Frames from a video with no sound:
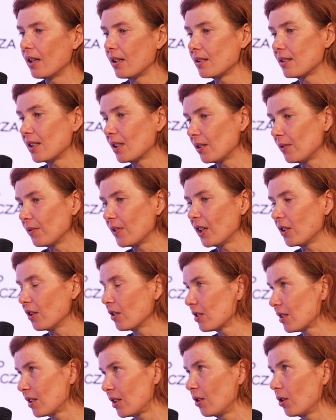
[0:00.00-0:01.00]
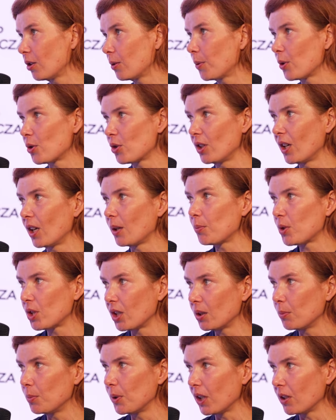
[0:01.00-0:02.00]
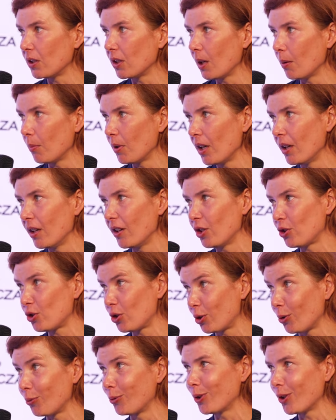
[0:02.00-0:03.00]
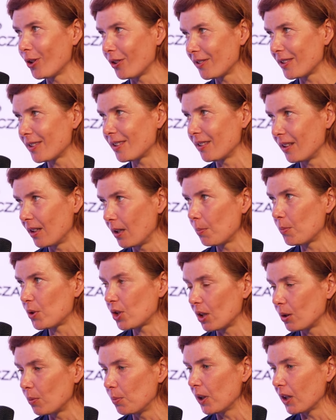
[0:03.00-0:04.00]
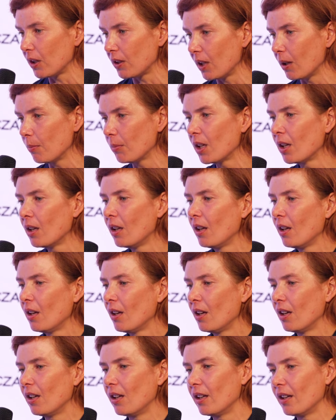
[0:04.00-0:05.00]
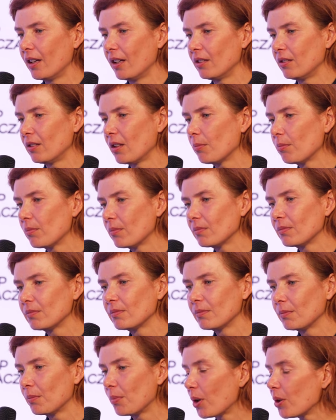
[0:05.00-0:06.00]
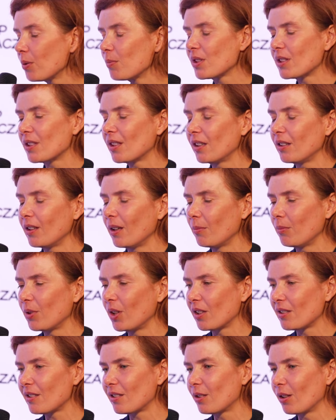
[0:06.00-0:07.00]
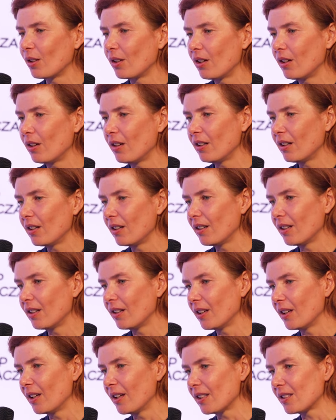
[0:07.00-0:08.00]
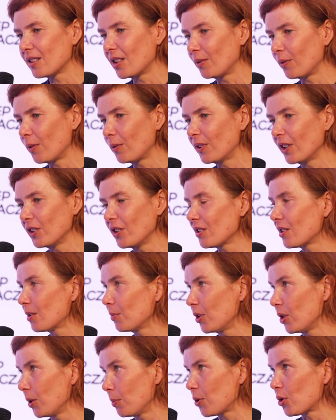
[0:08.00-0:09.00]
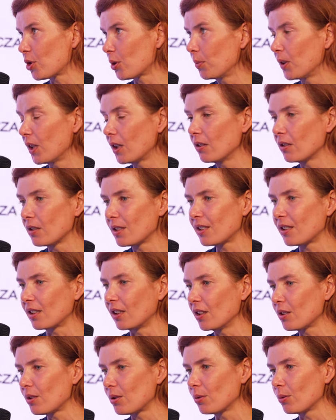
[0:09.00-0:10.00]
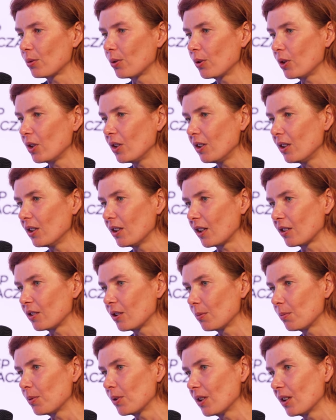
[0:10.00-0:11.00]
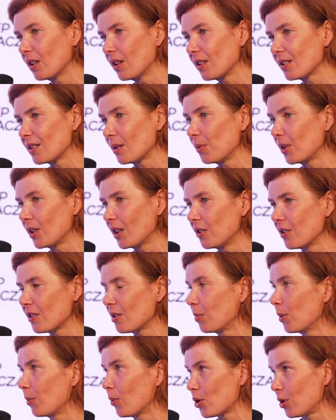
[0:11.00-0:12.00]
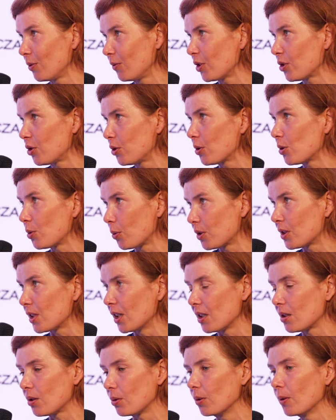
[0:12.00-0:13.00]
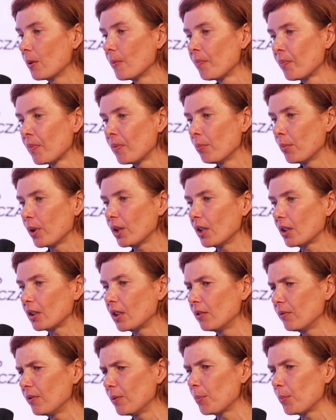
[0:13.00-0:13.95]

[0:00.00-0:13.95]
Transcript: zarywając ten odpoczynek przed biegiem czy tą noc przed biegiem. E, no, moim zdaniem jest to e, serwowanie sobie niepotrzebnego stresu i jak gdyby zabieranie sobie możliwości sukcesu, bo jednak ten